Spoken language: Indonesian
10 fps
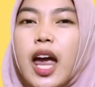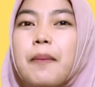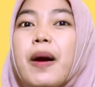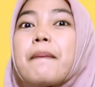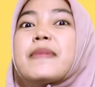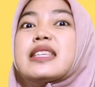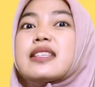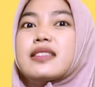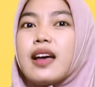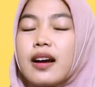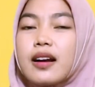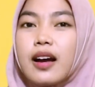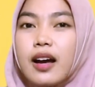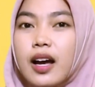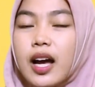emang bisa
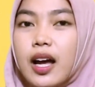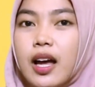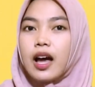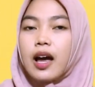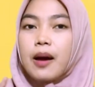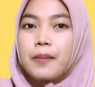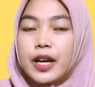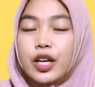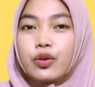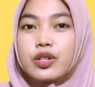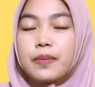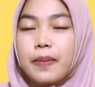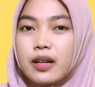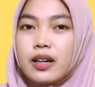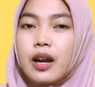kak menghitung
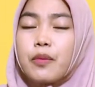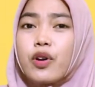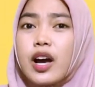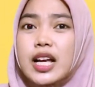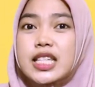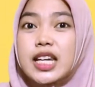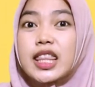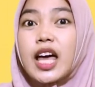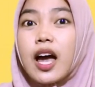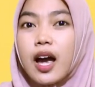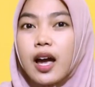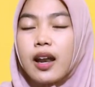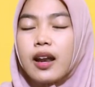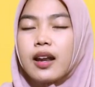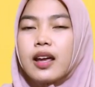cepat dengan menggunakan jari
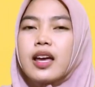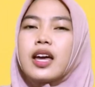tangan?